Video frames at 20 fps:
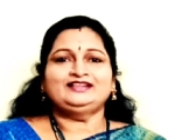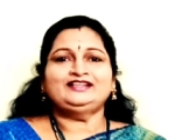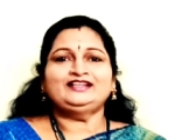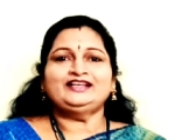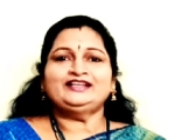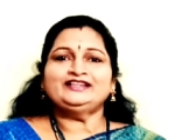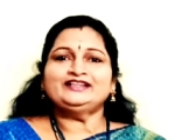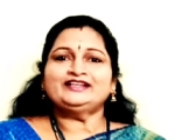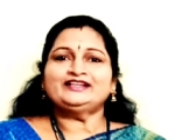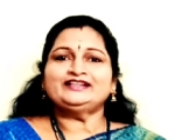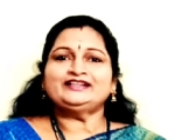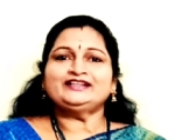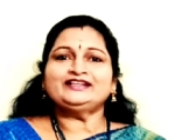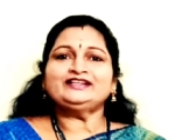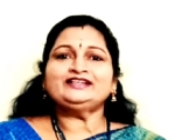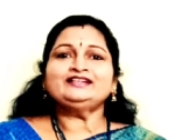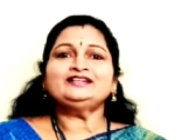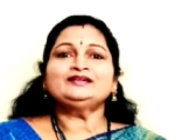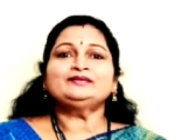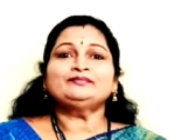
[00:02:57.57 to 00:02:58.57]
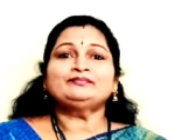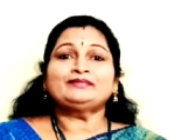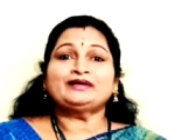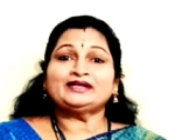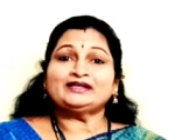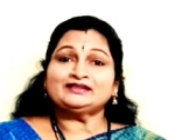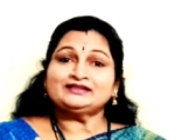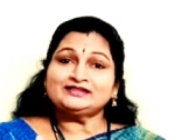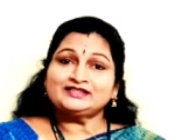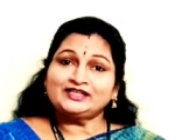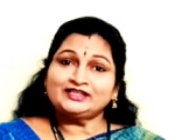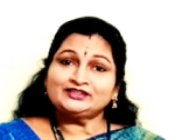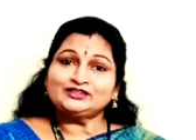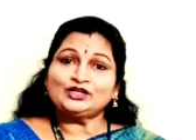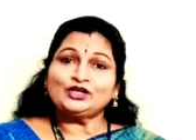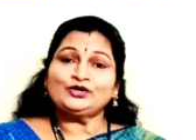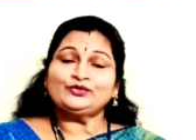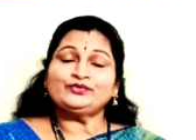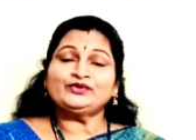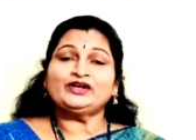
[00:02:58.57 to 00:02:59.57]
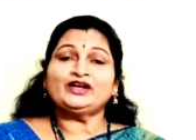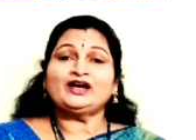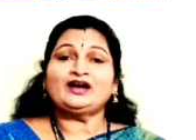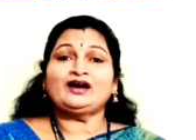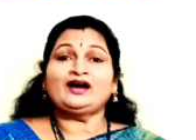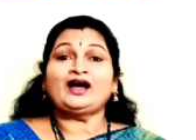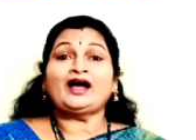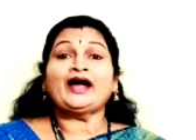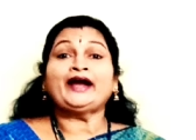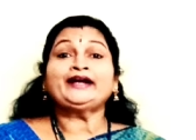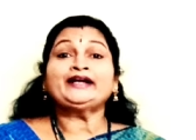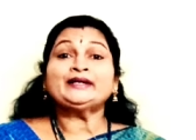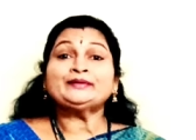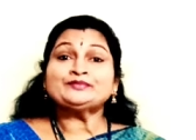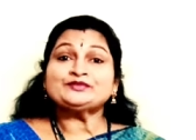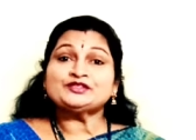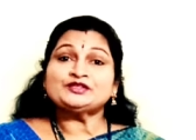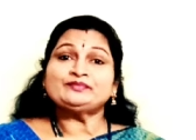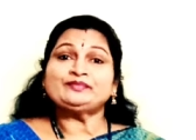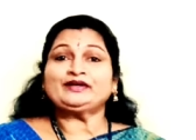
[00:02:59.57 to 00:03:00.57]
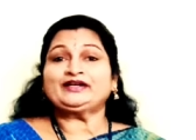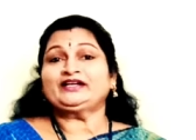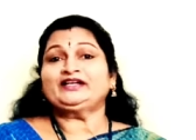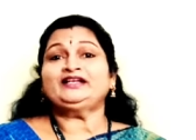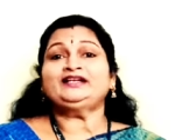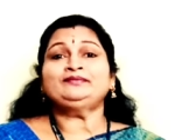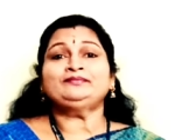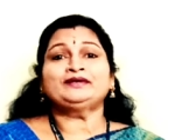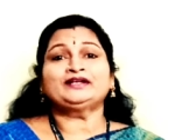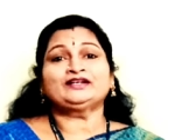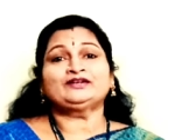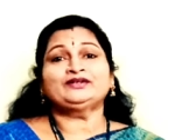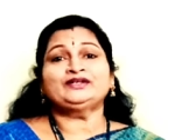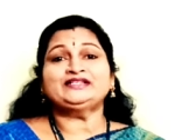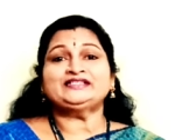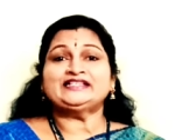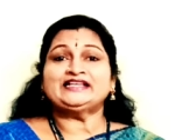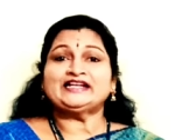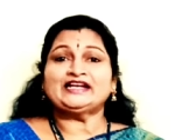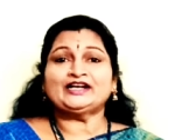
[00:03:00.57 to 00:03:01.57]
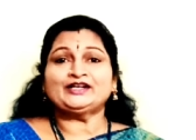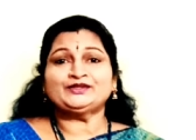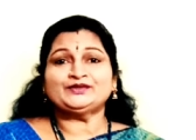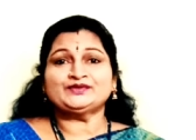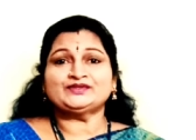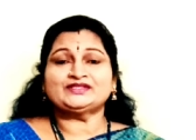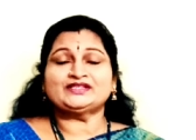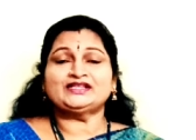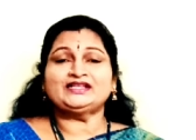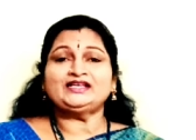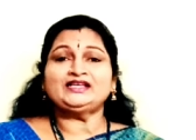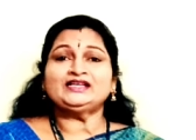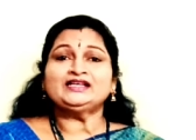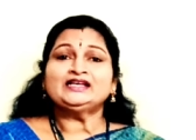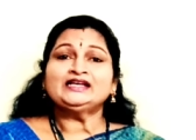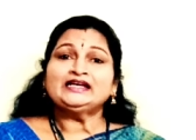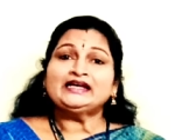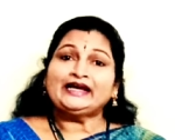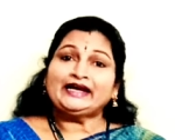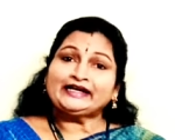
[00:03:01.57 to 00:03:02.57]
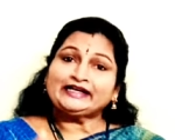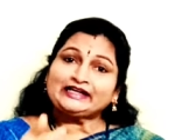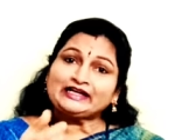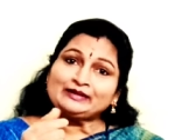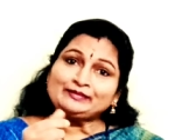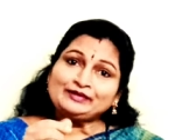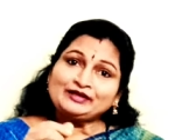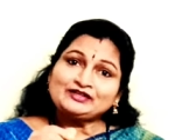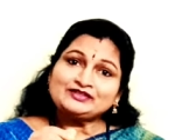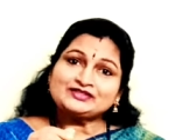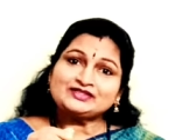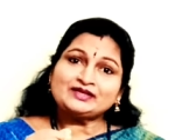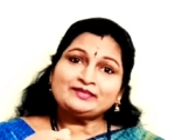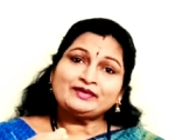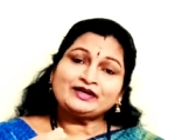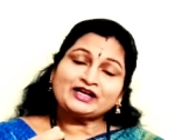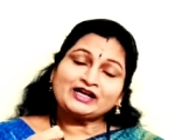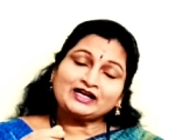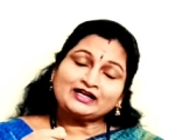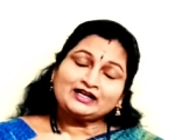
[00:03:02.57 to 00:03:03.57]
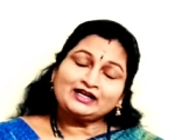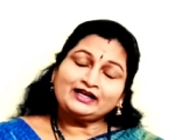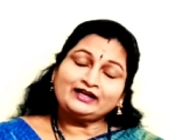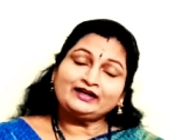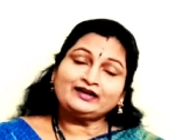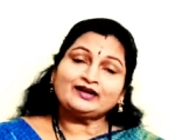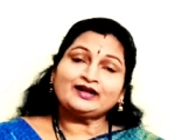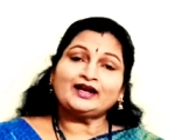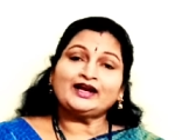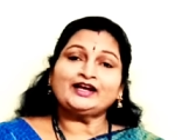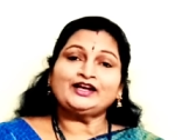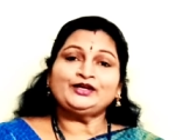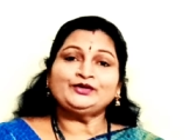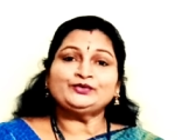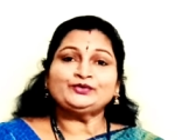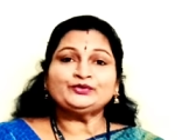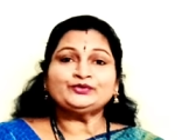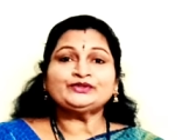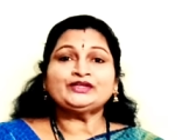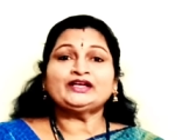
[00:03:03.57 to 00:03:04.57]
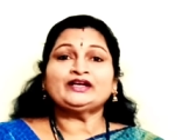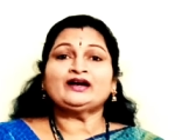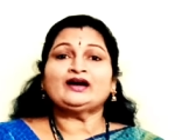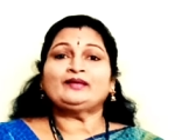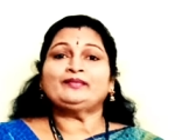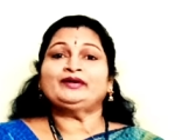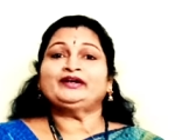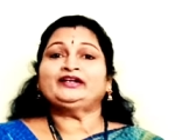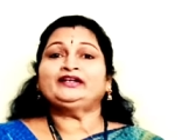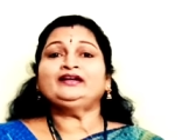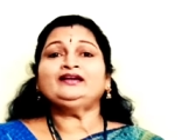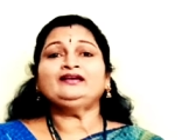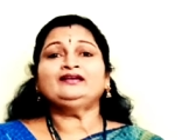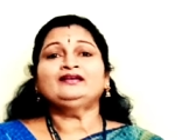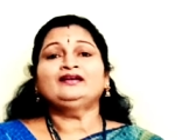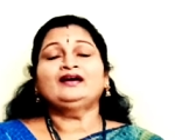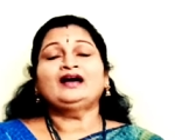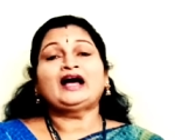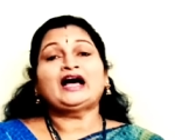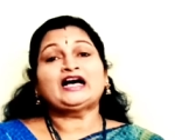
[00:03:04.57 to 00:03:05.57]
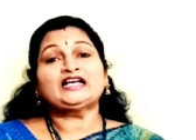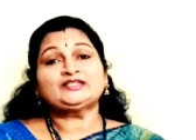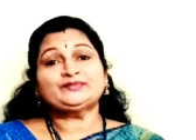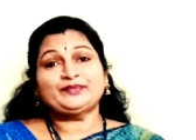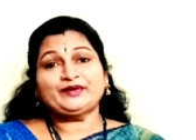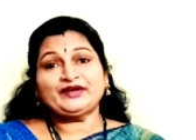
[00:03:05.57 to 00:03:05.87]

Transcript: ఇదేంటంటే మన చేతిలో ఉన్న ఐటమ్స్ని బట్టి మనకు డిజైన్ అనేది వస్తుంది ఎట్లా మలిస్తే మనకు అట్లా ఎంట్రికలు అనేవి వంగుతాయి కాబట్టి ఆ